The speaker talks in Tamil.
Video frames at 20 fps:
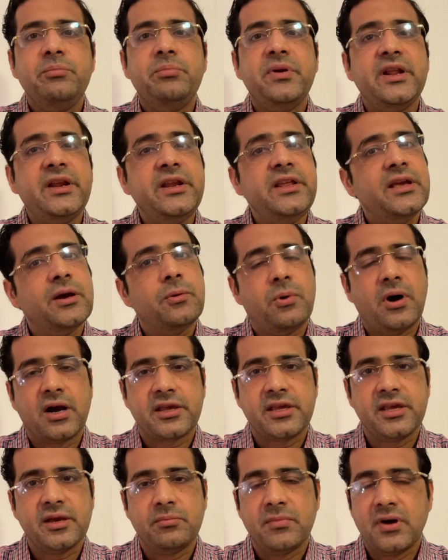பெரிய
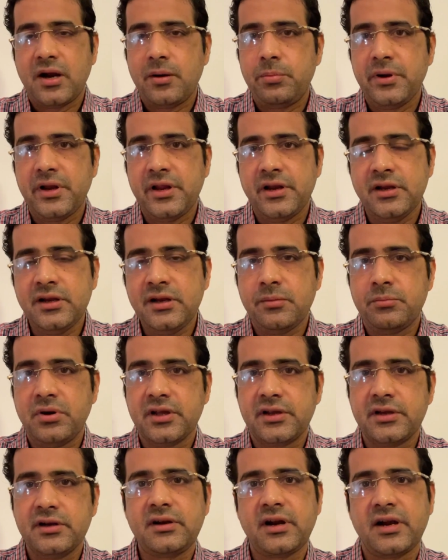வாக்கியம் அப்படின்னு
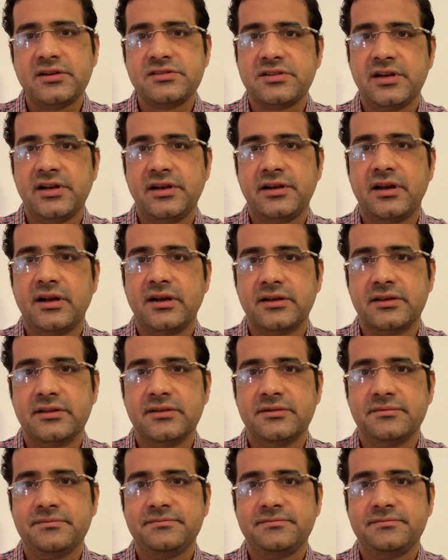நம்மளுக்கு டிரான்ஸ்லேட் ஆகுது